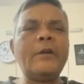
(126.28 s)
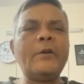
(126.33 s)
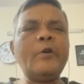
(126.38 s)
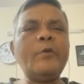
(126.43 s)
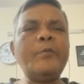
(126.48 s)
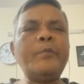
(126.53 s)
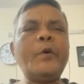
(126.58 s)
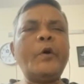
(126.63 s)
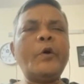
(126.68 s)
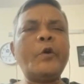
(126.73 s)

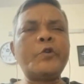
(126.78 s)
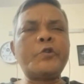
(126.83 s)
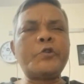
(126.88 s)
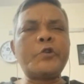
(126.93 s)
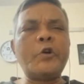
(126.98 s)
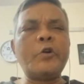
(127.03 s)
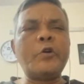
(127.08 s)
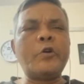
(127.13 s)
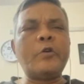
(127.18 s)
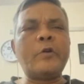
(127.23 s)
খুব বড়
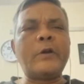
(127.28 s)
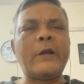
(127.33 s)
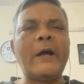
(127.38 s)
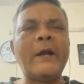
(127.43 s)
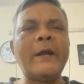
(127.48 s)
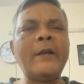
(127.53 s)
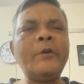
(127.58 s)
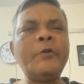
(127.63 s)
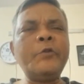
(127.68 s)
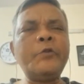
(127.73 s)
সংকট
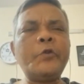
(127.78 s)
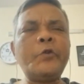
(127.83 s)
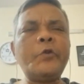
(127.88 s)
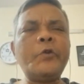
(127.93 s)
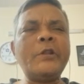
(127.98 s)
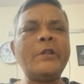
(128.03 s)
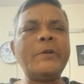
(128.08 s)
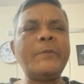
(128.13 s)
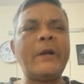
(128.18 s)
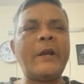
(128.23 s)
আগেও
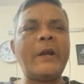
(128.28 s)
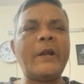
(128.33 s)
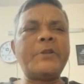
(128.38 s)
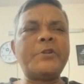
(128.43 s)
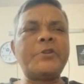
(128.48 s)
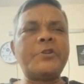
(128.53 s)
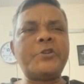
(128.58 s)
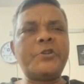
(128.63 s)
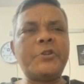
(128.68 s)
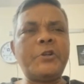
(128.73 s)
দুর্নীতি
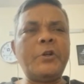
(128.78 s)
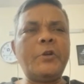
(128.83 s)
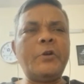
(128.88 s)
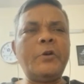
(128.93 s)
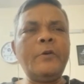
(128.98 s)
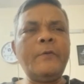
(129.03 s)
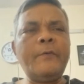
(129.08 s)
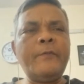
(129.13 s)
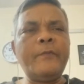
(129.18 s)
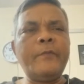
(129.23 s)
বাংলাদেশে ছিল
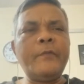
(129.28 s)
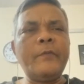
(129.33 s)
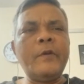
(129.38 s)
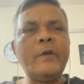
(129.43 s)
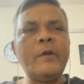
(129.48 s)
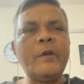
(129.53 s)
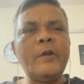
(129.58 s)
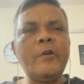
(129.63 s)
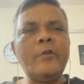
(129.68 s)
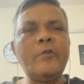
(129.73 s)

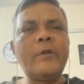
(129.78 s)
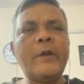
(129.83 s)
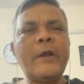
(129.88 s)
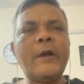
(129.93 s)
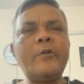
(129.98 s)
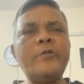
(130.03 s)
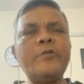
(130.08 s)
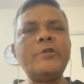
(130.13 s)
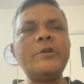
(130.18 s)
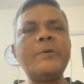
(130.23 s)

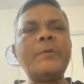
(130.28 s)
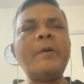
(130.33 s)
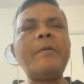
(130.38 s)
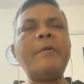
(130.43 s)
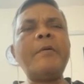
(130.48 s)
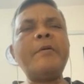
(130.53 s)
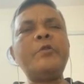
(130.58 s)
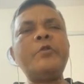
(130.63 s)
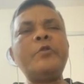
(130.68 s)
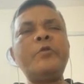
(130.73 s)
এখন
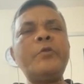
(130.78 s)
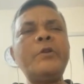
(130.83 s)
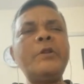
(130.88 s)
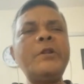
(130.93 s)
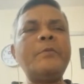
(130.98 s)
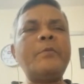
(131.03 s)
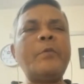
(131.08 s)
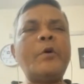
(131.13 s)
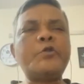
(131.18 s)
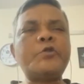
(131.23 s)
যেভাবে
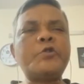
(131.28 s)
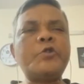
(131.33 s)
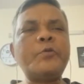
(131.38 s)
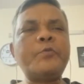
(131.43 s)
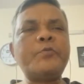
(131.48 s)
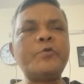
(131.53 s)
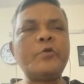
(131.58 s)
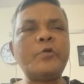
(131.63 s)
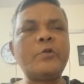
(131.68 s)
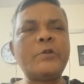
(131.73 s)
দুর্নীতি
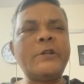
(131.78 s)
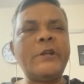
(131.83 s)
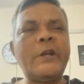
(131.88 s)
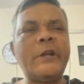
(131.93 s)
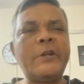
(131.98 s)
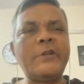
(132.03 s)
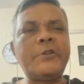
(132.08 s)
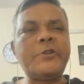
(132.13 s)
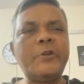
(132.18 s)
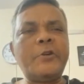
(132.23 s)
মৎসব চলছে
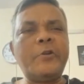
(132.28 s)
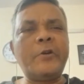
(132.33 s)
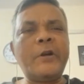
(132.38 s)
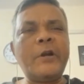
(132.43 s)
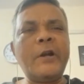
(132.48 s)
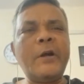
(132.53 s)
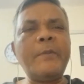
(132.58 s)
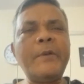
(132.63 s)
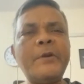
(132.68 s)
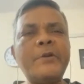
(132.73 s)
এটি ছিল
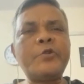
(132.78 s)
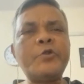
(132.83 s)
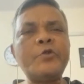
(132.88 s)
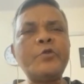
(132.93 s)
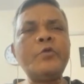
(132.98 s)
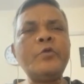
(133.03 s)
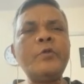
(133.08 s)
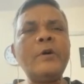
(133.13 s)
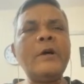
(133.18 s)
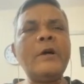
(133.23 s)
নাম্বার টু
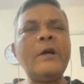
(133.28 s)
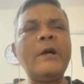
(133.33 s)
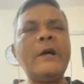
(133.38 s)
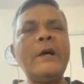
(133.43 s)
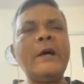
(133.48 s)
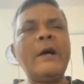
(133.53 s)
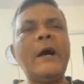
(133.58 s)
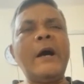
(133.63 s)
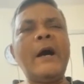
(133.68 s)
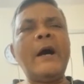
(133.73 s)

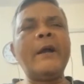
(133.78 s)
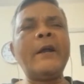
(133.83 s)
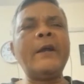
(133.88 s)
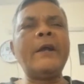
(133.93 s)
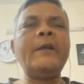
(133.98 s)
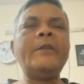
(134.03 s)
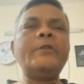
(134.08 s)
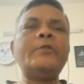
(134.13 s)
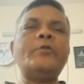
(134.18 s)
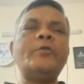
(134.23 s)
আগে
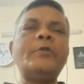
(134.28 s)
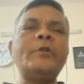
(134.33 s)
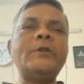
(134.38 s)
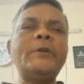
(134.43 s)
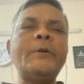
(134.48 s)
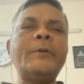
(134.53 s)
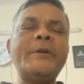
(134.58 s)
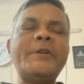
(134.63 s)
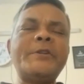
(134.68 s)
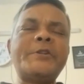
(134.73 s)
দুর্নীতি
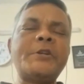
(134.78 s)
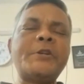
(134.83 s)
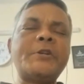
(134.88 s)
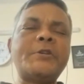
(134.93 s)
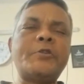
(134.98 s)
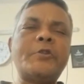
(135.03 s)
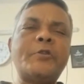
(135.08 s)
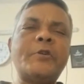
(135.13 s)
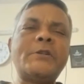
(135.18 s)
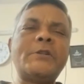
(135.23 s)
যেমন
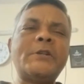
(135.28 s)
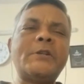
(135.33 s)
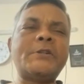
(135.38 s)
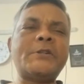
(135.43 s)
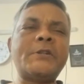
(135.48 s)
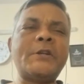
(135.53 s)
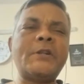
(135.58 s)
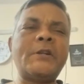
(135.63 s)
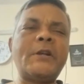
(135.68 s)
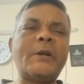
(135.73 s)
স্বৈরাচার
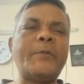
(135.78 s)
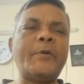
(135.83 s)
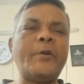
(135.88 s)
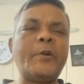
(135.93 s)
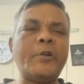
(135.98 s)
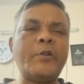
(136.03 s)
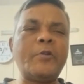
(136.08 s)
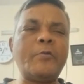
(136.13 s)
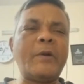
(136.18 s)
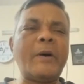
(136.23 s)
এরশাদ রহমান
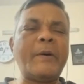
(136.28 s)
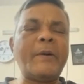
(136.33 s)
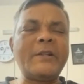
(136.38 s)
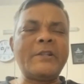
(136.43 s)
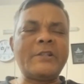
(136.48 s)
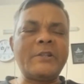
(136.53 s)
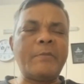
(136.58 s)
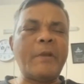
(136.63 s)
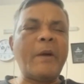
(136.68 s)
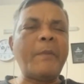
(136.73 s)
কিন্তু
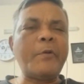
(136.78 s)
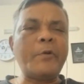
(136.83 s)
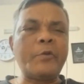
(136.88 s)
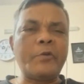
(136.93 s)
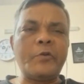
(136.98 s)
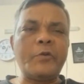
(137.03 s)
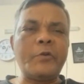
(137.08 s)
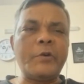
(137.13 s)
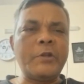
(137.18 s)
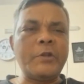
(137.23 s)
বাংলাদেশে ব্যাপক
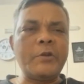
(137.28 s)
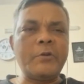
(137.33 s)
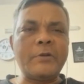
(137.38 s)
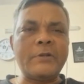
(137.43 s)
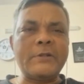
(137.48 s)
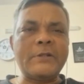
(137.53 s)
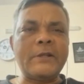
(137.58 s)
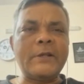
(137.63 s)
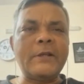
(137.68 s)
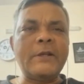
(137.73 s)
দুর্নীতি
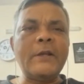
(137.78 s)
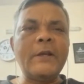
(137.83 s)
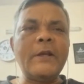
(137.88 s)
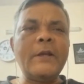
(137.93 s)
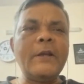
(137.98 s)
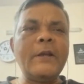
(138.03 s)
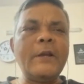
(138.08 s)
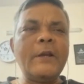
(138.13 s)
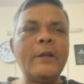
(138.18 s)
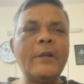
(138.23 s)
হয়েছে
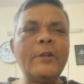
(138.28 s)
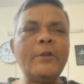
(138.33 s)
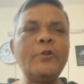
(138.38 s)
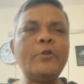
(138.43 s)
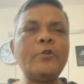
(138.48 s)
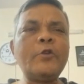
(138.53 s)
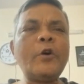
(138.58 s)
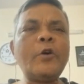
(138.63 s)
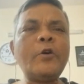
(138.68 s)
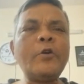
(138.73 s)
কিন্তু
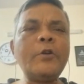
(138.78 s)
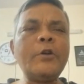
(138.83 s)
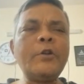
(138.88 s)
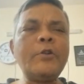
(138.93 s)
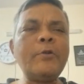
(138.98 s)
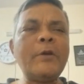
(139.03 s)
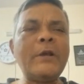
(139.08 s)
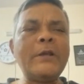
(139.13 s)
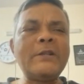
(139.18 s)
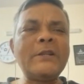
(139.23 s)
তখন
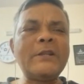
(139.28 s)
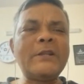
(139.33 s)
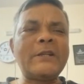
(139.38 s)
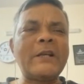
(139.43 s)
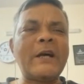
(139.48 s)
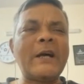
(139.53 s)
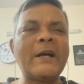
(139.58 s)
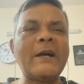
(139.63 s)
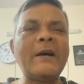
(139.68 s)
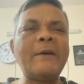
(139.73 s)
কিন্তু এই যে
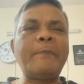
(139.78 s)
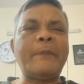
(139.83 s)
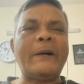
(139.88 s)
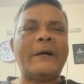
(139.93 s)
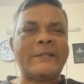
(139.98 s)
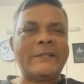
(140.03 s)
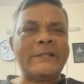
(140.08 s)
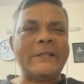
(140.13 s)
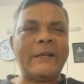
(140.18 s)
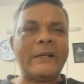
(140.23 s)
টাকা
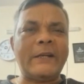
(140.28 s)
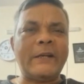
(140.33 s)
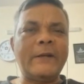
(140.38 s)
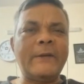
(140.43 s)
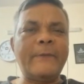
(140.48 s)
পাচার